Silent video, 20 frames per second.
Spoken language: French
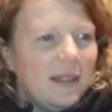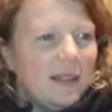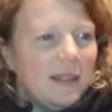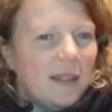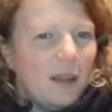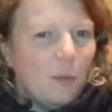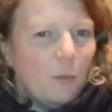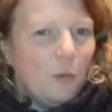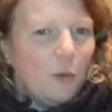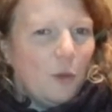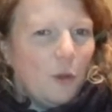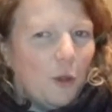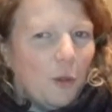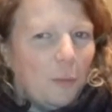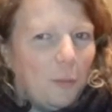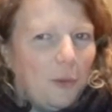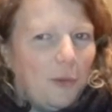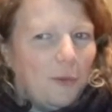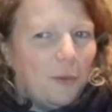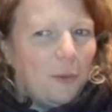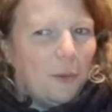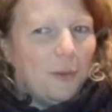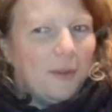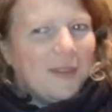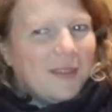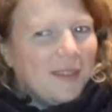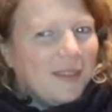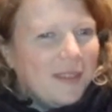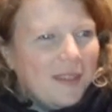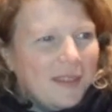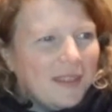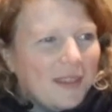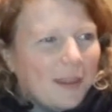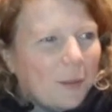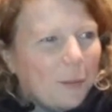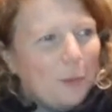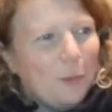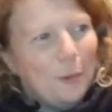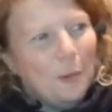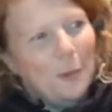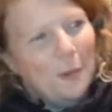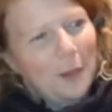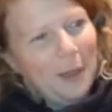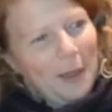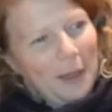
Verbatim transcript: c'est un bonheur, puisque ici, c'est un peu